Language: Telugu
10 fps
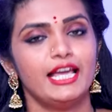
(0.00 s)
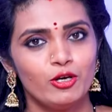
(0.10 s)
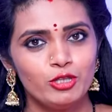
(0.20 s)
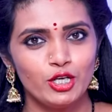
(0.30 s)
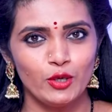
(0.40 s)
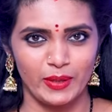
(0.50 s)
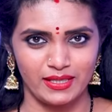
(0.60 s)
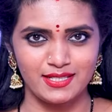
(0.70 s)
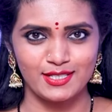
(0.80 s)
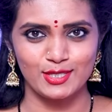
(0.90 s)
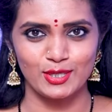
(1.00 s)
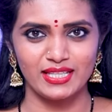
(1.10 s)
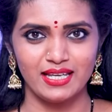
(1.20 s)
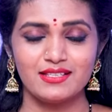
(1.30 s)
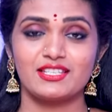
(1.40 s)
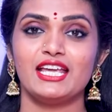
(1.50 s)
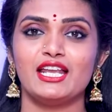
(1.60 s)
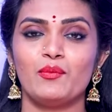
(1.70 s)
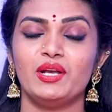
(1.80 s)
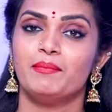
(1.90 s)
అయోధ్యలో ప్రతిష్ఠిస్తున్నది
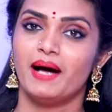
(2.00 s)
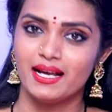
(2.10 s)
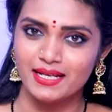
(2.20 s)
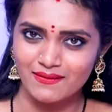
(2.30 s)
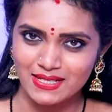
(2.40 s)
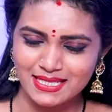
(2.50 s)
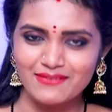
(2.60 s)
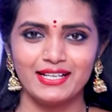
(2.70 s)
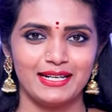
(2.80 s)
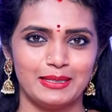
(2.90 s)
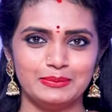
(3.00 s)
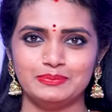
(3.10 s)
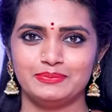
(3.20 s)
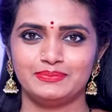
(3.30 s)
శ్రీరాముని బాల్యావస్థ విగ్రహం